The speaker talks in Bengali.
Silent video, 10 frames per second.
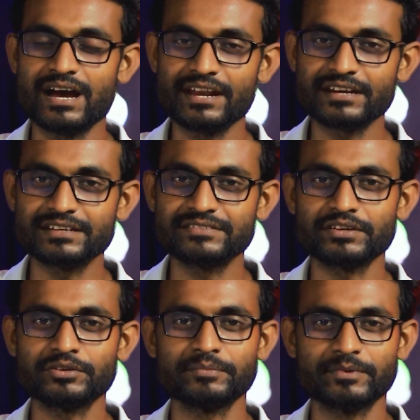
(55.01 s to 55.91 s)
আরেকটা
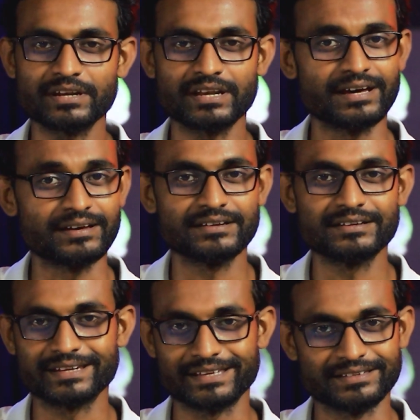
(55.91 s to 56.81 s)
আনসার হতে পারে না
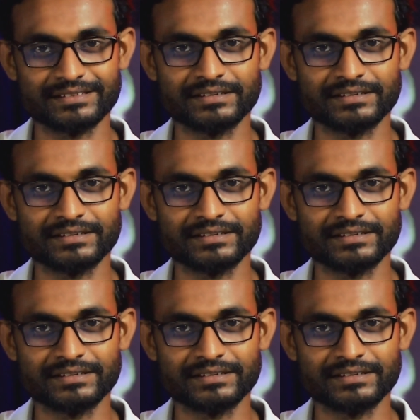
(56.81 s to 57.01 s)
নেই